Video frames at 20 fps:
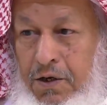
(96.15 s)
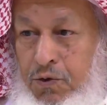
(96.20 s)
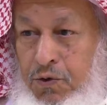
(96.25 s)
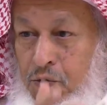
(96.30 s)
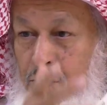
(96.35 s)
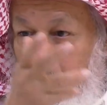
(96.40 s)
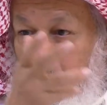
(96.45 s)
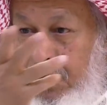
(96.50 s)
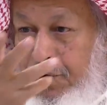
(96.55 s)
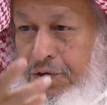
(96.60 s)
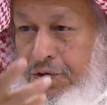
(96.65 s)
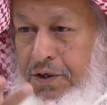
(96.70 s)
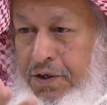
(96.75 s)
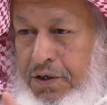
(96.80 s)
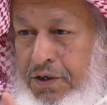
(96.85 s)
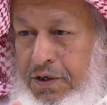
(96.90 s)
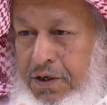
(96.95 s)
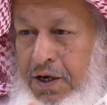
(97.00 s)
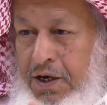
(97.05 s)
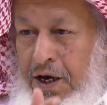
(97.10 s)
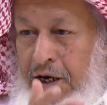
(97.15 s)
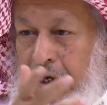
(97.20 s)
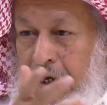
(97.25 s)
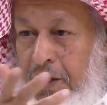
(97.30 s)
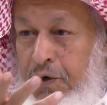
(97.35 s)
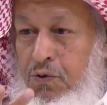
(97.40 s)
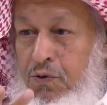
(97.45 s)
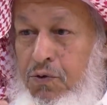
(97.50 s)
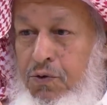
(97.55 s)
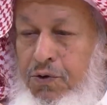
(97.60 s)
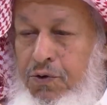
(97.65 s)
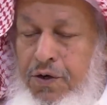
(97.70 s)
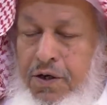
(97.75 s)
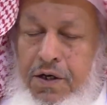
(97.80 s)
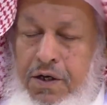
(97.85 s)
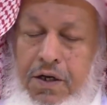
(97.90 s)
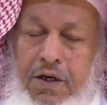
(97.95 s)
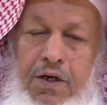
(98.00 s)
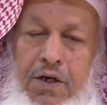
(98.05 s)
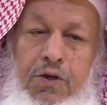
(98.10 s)
نور على نور
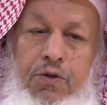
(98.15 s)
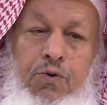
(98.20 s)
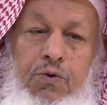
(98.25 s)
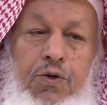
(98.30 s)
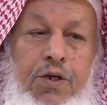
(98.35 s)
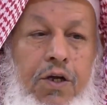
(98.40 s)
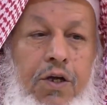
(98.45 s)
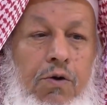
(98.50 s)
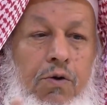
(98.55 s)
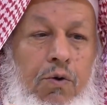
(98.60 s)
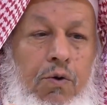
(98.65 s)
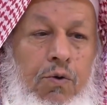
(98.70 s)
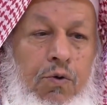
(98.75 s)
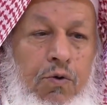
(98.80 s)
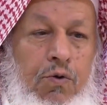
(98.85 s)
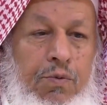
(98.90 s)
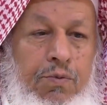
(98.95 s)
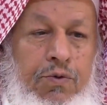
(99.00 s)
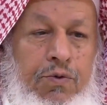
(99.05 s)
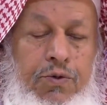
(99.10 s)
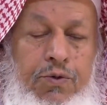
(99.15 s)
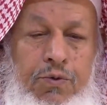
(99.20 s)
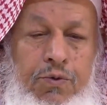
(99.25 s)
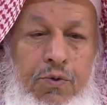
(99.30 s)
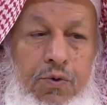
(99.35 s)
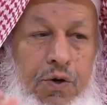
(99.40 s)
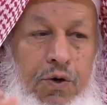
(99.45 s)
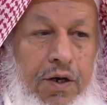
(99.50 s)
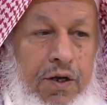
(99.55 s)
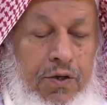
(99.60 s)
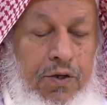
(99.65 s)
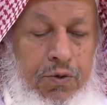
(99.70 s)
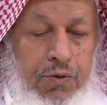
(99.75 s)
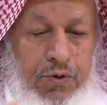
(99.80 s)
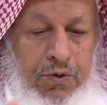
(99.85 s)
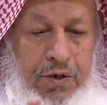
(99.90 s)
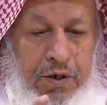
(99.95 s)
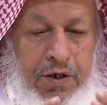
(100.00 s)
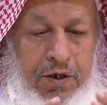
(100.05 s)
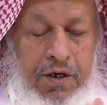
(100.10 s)
تنير القلوب تنور
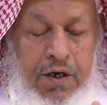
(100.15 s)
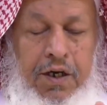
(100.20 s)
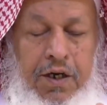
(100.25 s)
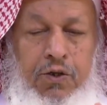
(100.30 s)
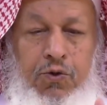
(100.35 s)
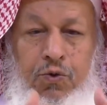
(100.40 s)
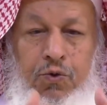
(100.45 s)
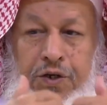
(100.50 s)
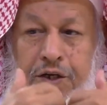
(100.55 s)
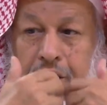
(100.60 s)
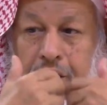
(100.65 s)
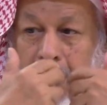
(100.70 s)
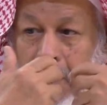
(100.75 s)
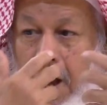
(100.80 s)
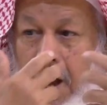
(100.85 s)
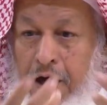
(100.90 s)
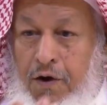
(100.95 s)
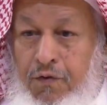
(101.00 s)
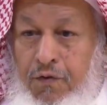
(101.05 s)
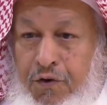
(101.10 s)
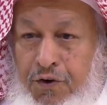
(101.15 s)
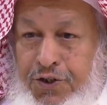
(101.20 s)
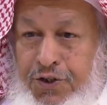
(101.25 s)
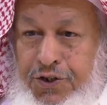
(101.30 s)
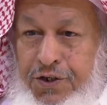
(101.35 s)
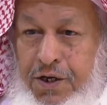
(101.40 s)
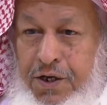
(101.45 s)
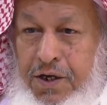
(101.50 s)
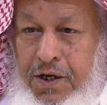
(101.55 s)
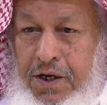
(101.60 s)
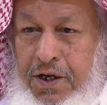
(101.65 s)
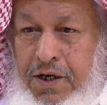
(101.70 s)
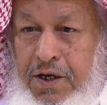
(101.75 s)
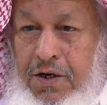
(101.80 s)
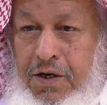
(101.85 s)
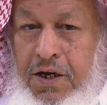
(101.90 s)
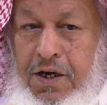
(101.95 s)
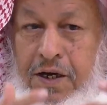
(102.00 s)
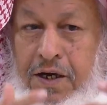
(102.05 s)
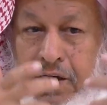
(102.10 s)
تنير الأنفس
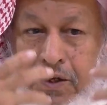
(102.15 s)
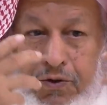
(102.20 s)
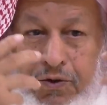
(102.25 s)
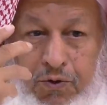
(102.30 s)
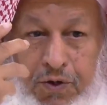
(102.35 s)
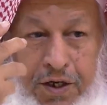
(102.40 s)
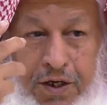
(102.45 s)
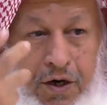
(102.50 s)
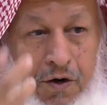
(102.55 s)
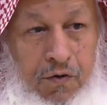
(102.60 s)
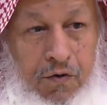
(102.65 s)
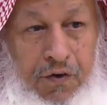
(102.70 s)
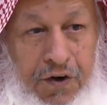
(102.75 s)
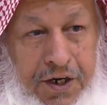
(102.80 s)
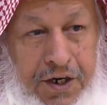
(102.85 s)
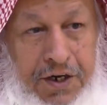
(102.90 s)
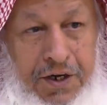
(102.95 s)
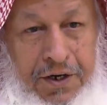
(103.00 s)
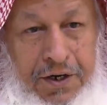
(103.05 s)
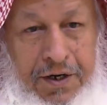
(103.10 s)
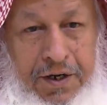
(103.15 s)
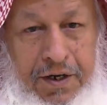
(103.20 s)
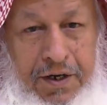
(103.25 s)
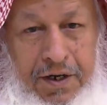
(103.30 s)
آه، تنير الفكر